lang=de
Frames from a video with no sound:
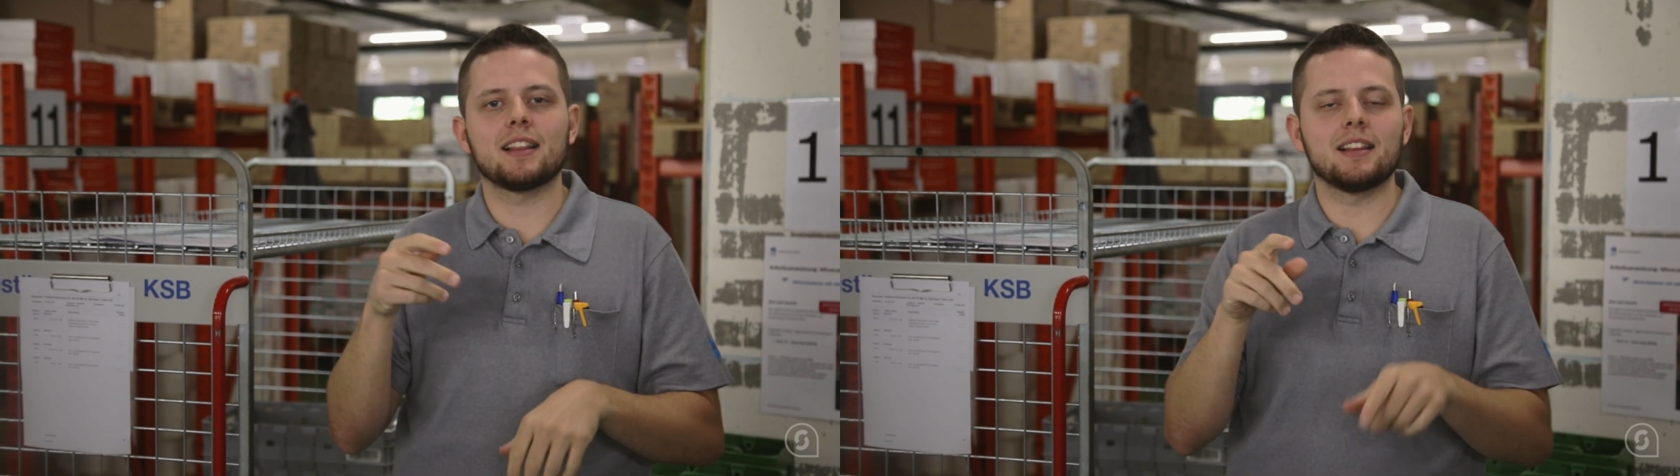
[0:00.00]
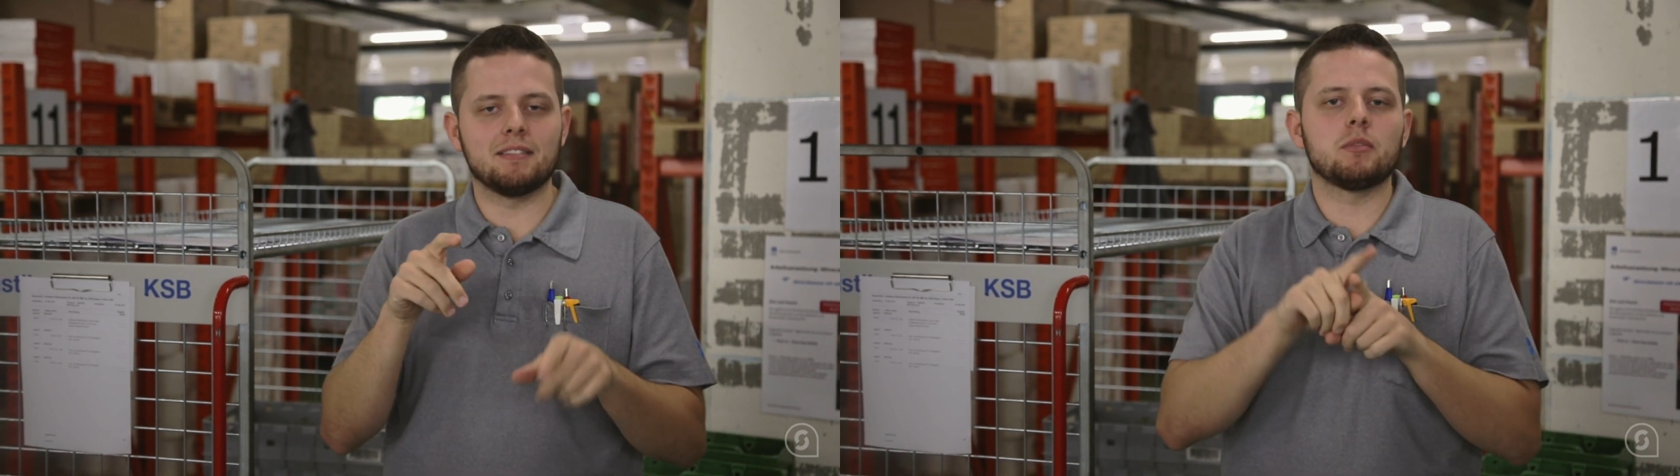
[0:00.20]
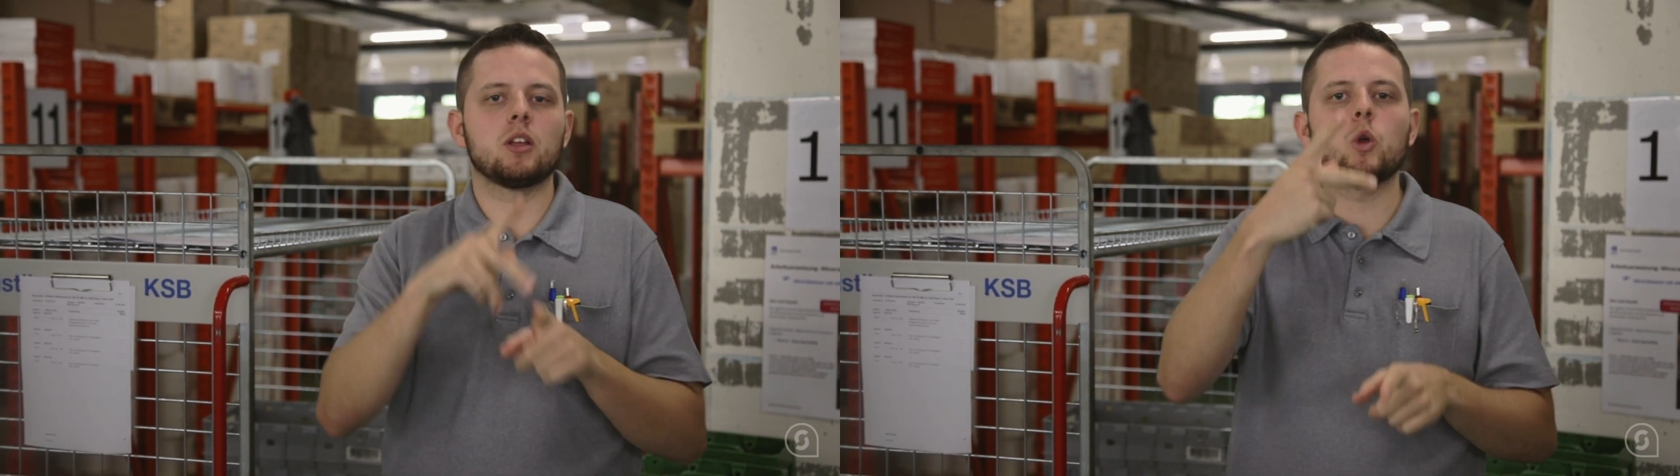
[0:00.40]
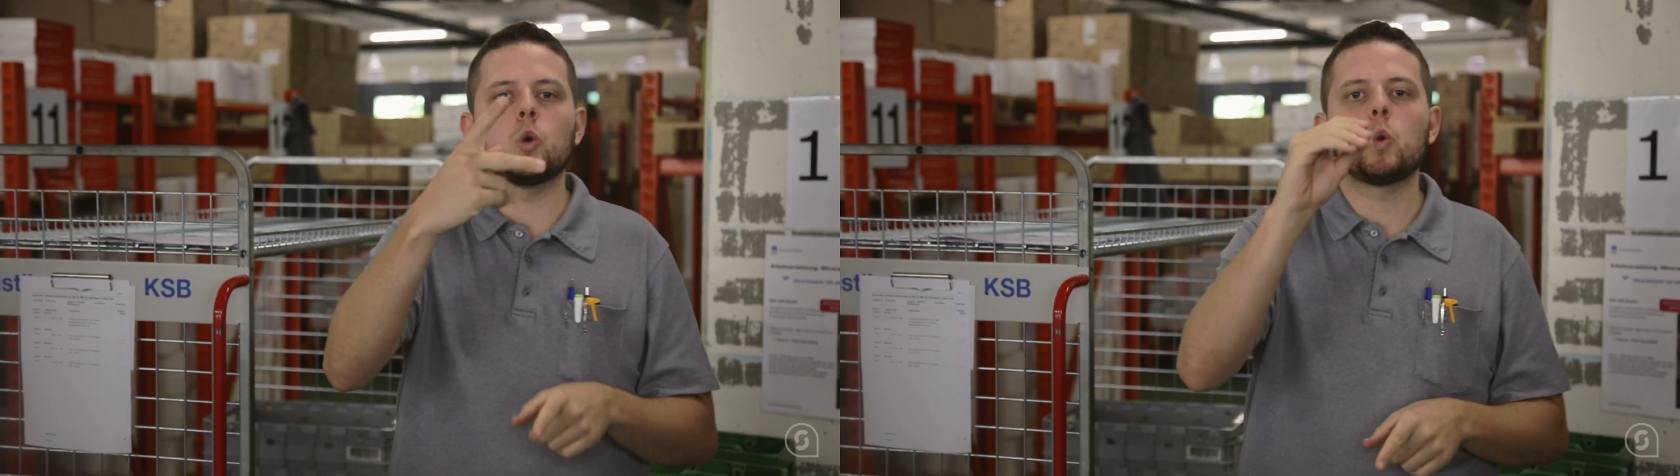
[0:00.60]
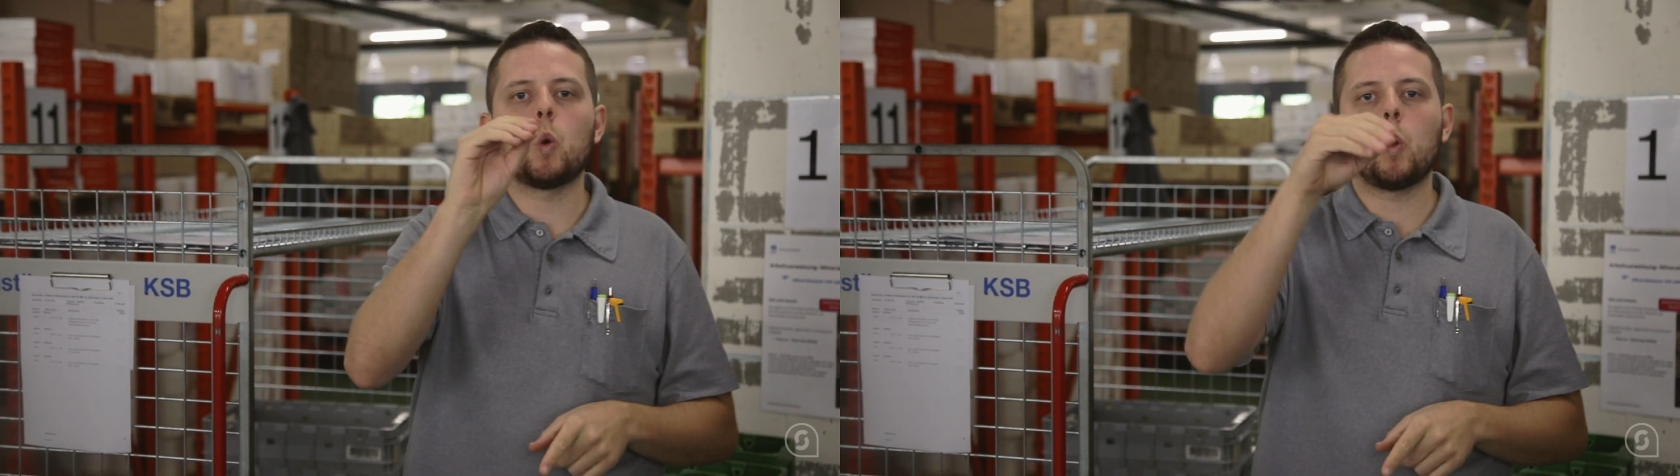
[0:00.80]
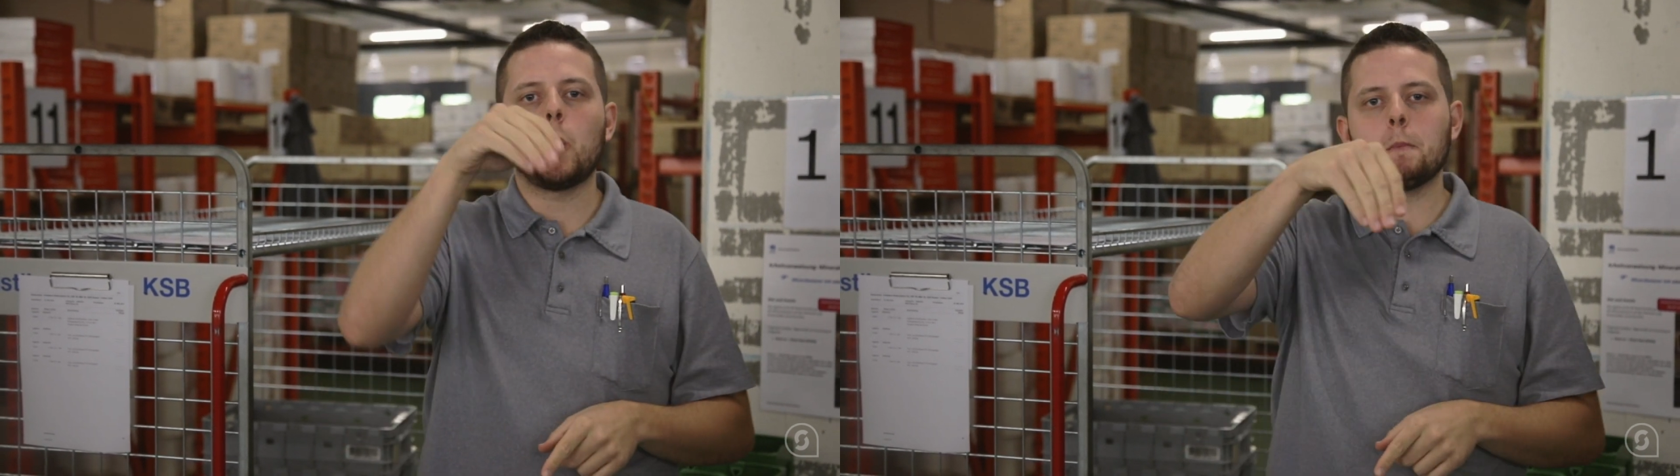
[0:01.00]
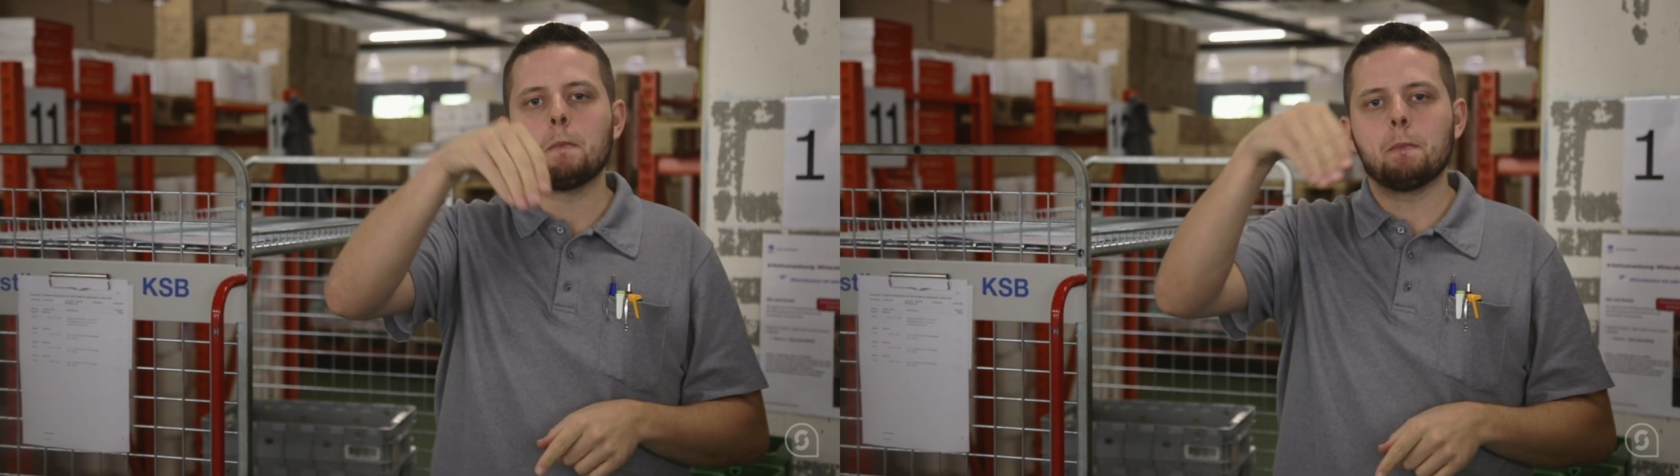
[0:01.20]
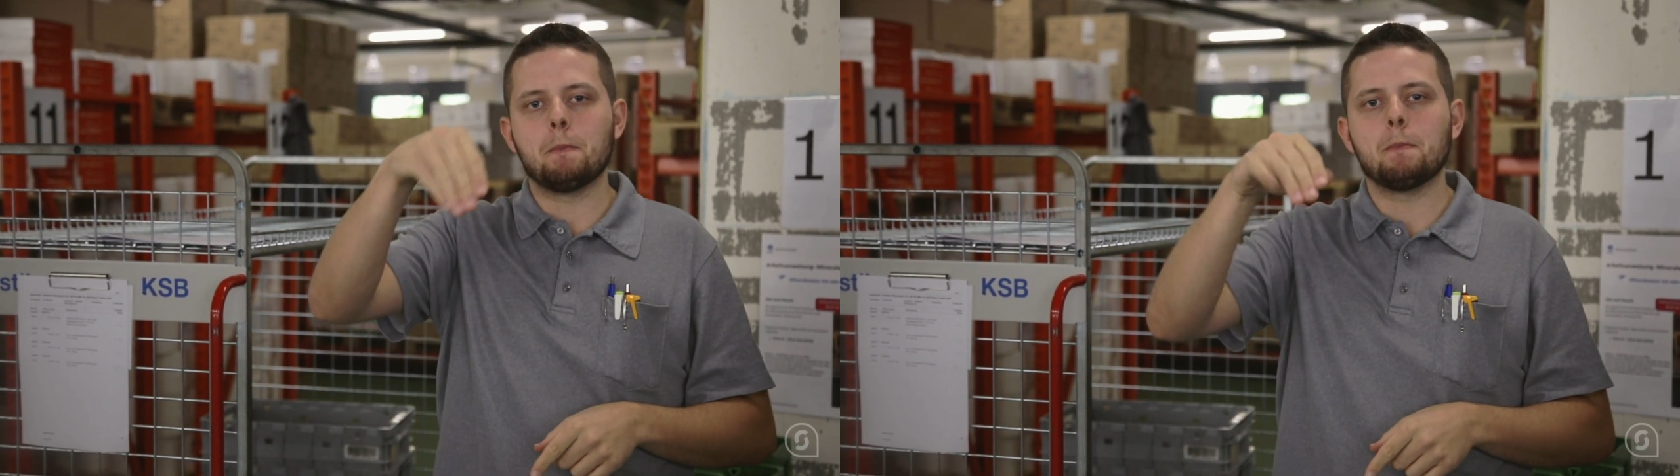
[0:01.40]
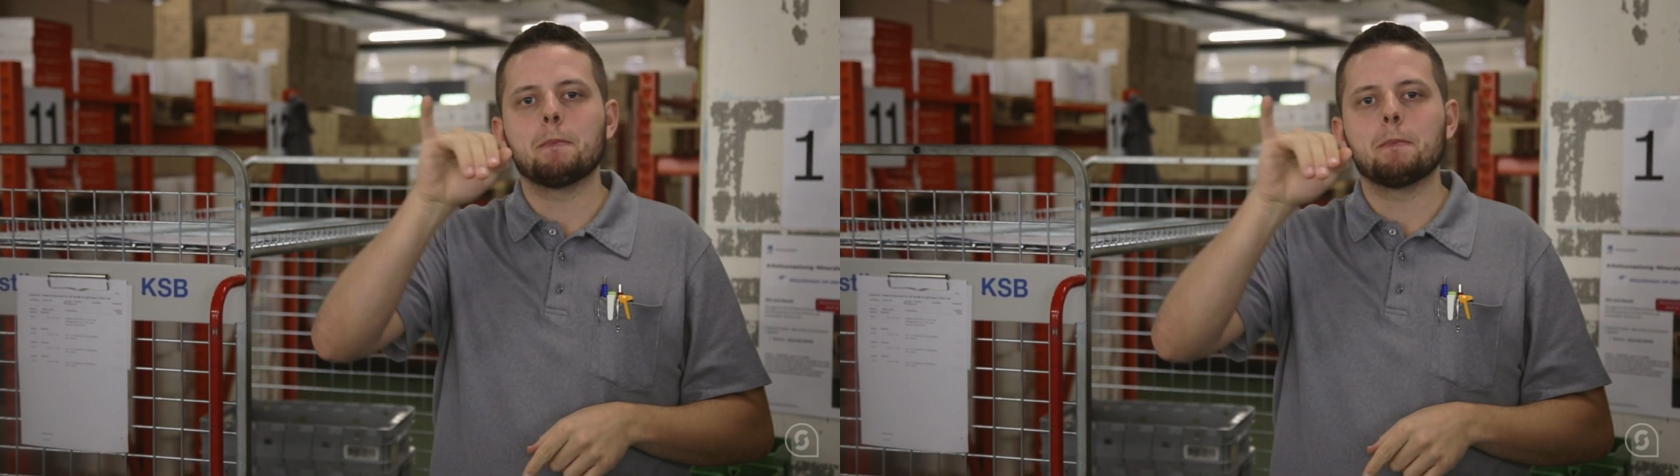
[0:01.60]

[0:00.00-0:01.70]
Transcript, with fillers: Bereich Kommissionierung.